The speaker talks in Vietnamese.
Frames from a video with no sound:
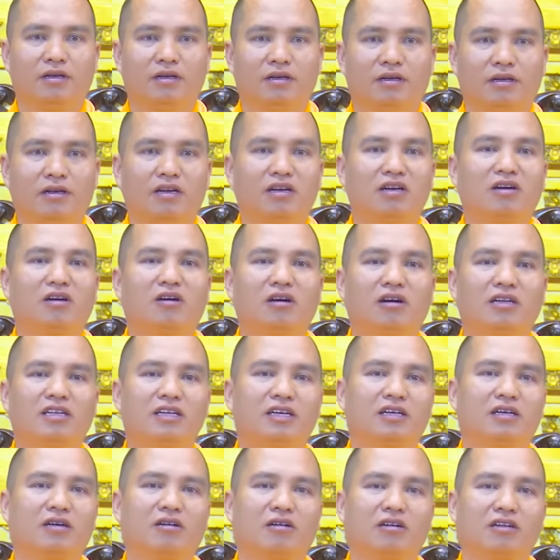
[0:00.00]
Đừng có
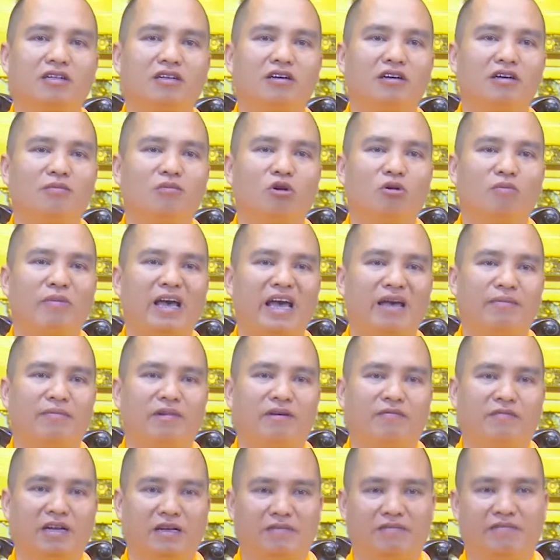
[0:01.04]
gì, có thương bố mẹ
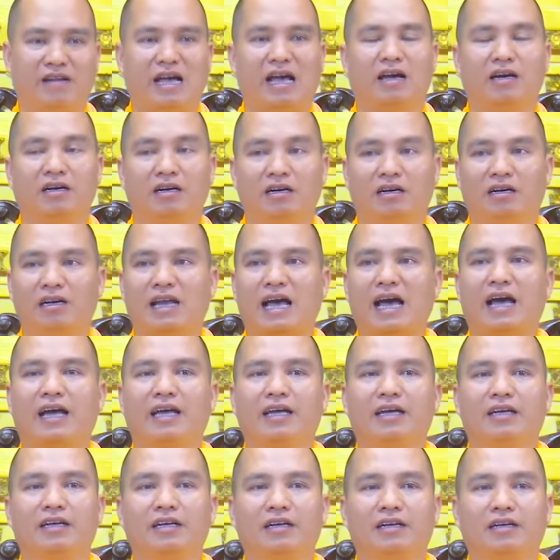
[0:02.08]
mà vật vã ở
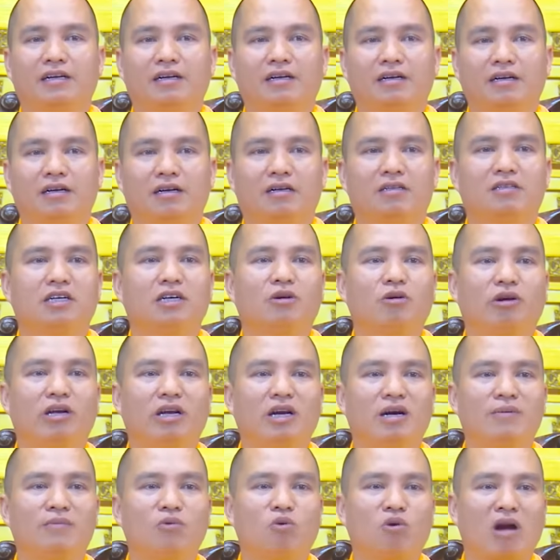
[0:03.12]
lại ở dưới cõi
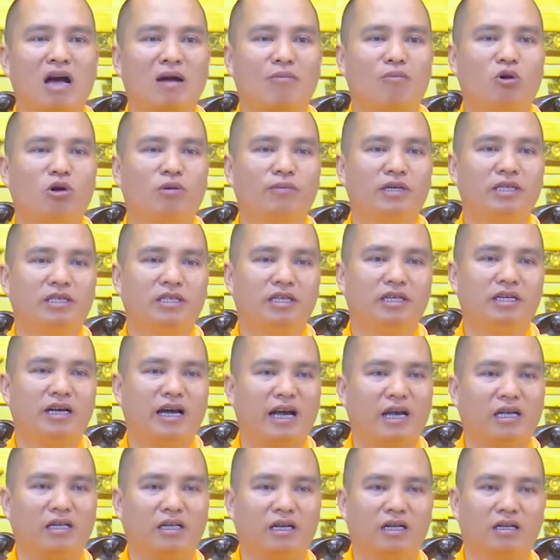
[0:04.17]
âm qua bốn mươi chín
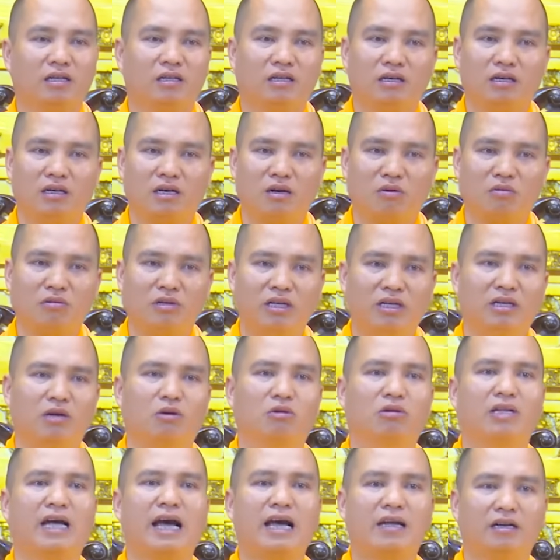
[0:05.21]
ngày, thần thức không đi
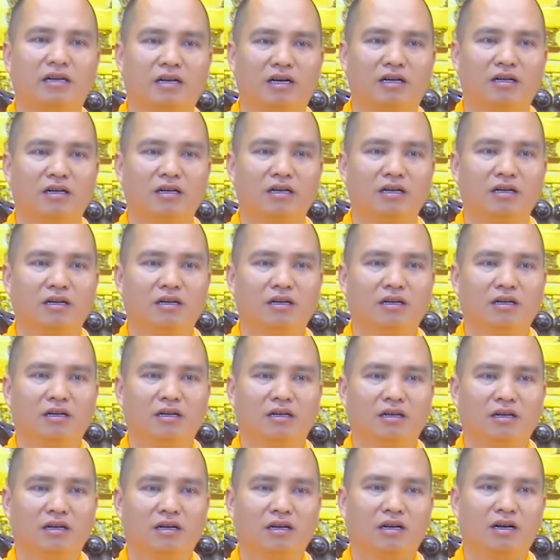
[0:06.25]
đầu thai được
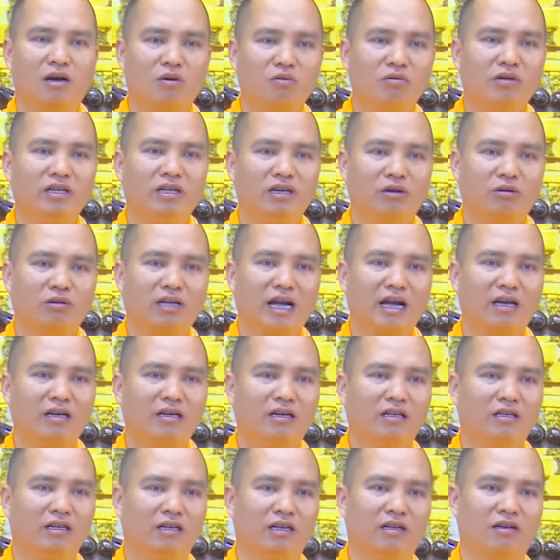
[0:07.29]
Không đi đầu thai
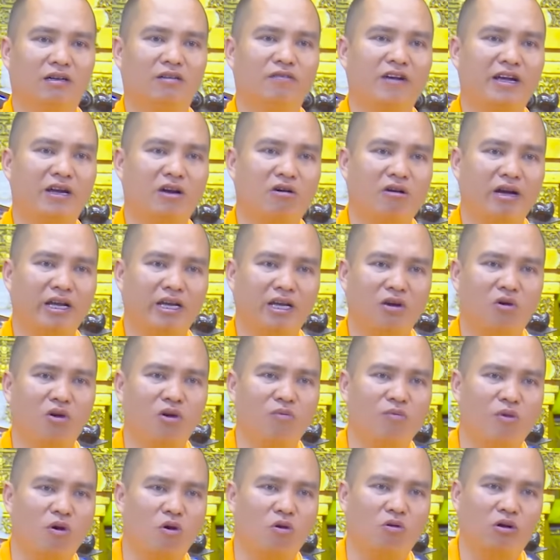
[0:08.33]
được, tức là nó phải coi cái
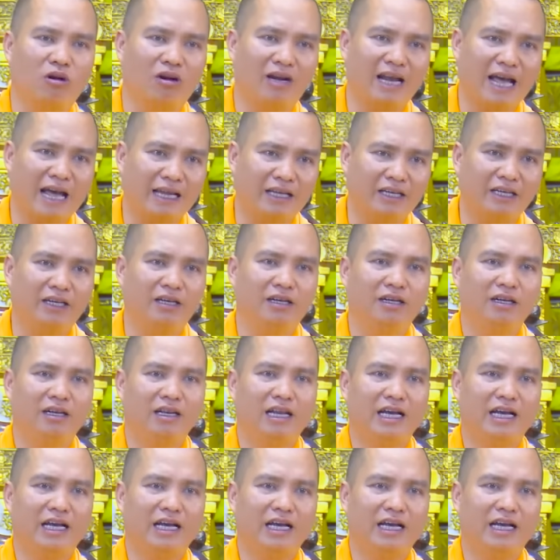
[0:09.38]
ngôi mộ nó là gì?